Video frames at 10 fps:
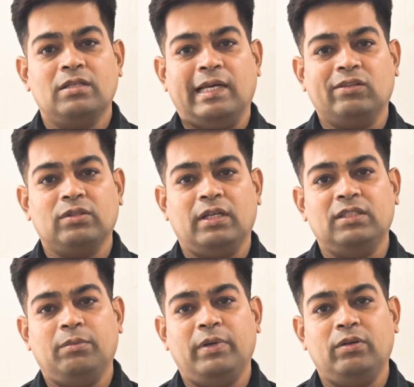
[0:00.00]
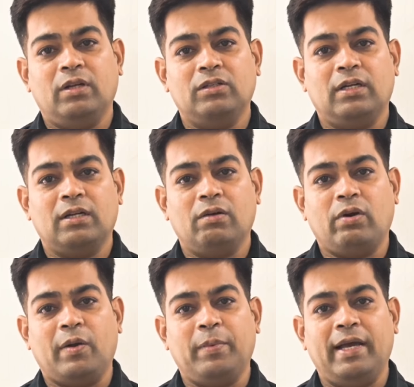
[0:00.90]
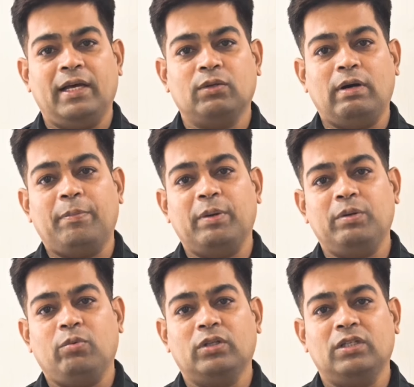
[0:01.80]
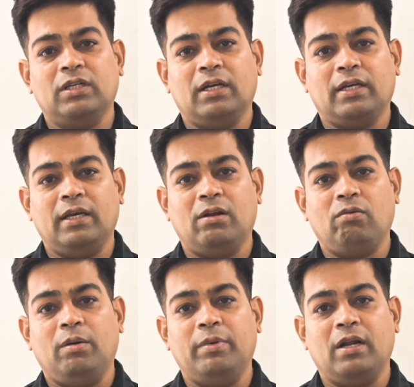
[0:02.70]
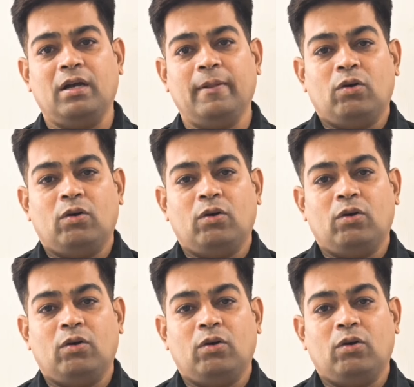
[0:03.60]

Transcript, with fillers: साथों साथ जब मैं इधर जनरल वार्ड में आया तो वहाँ पे भी बहुत अच्छा केयर हुआ मेरा